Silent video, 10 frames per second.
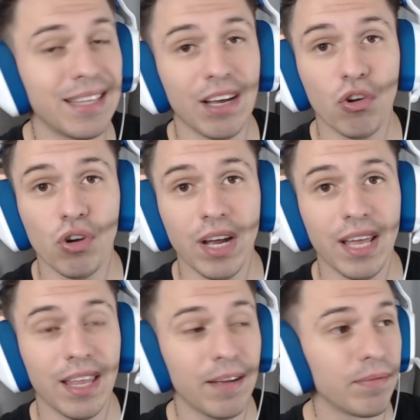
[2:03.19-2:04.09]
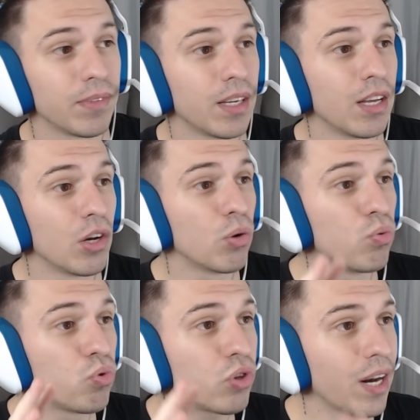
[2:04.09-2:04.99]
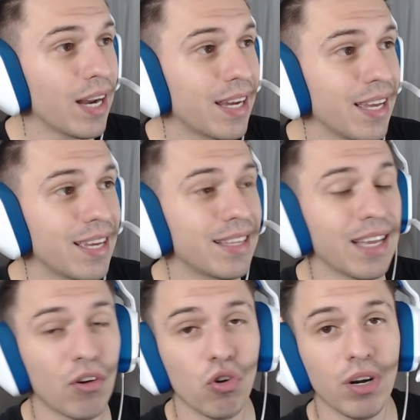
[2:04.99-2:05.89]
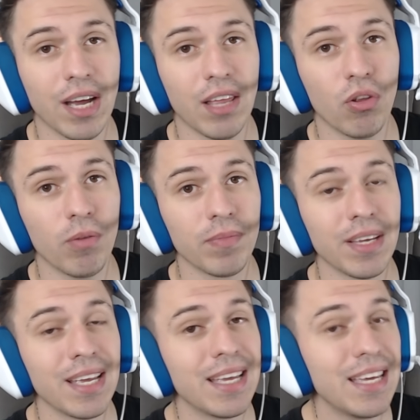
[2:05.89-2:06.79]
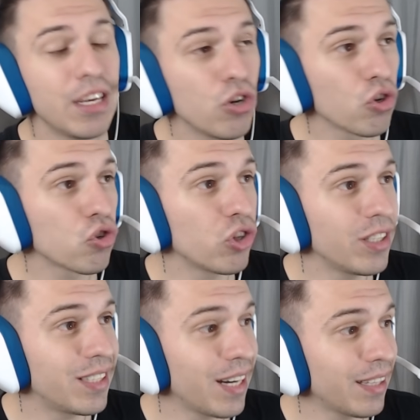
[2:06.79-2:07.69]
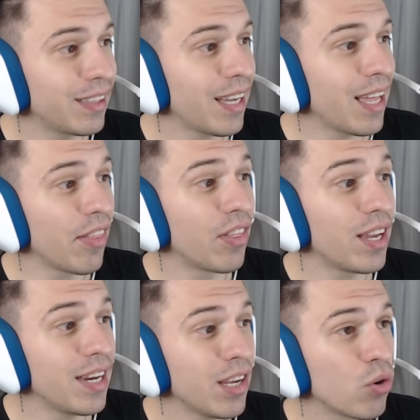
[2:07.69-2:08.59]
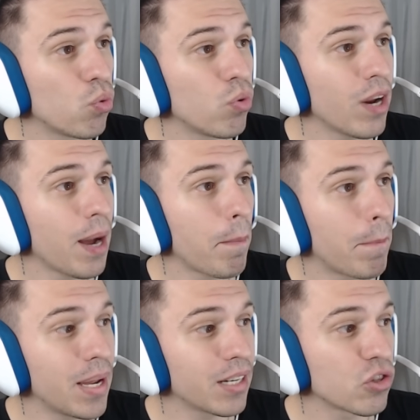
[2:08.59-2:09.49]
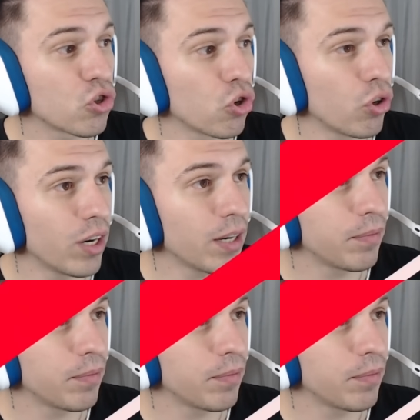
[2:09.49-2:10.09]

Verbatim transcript: está colgada, un traje que está colgado y no se trata de ninguna persona.